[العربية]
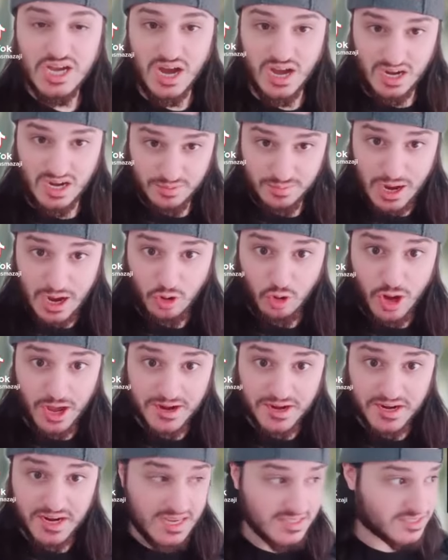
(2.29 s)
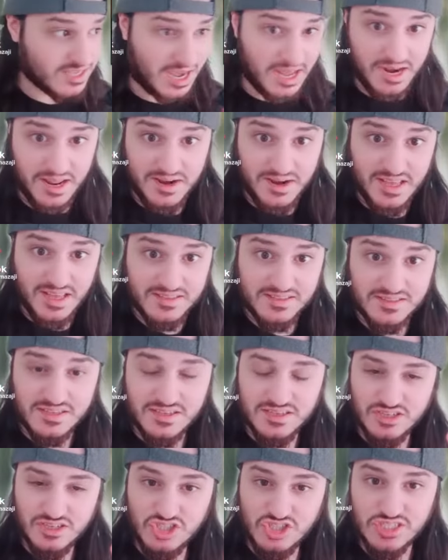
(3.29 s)
اللي باعوها الناس على النت
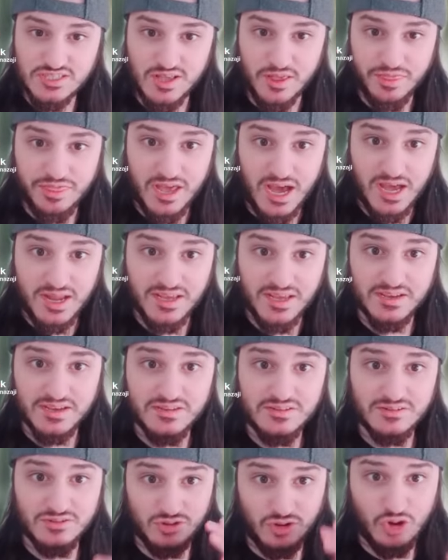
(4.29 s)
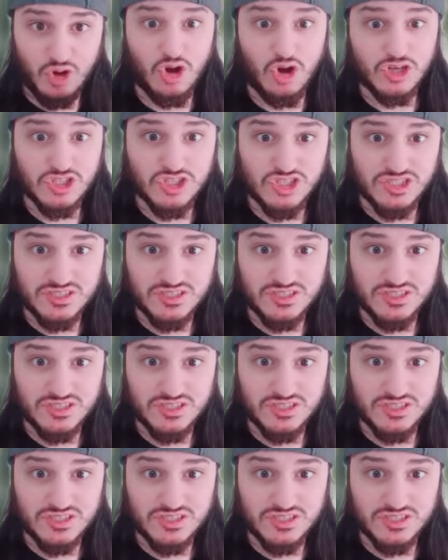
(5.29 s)
الجزء الثاني خش